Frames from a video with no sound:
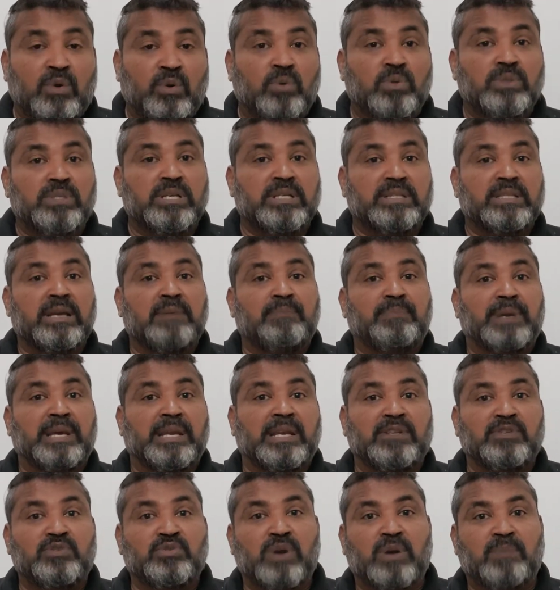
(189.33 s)
हो सकता है
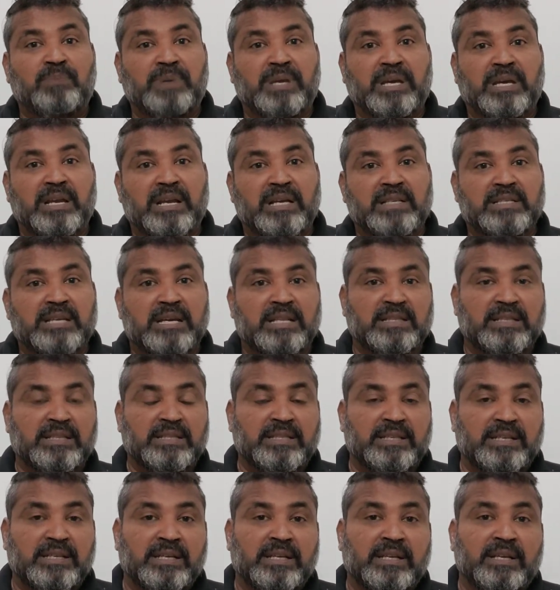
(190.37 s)
पहले जो आप कहना चाहते
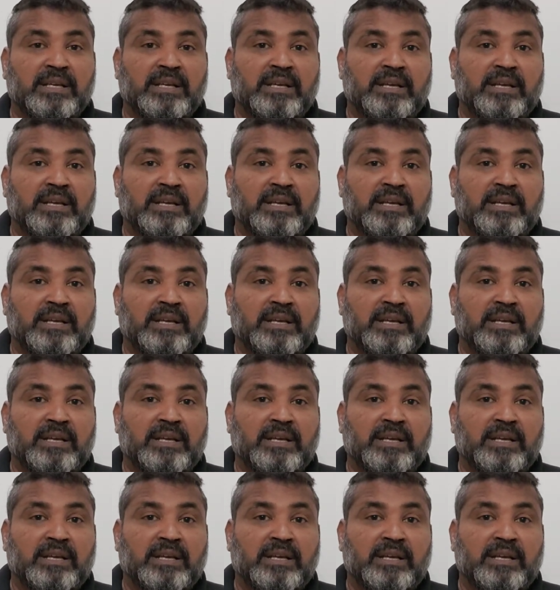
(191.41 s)
थे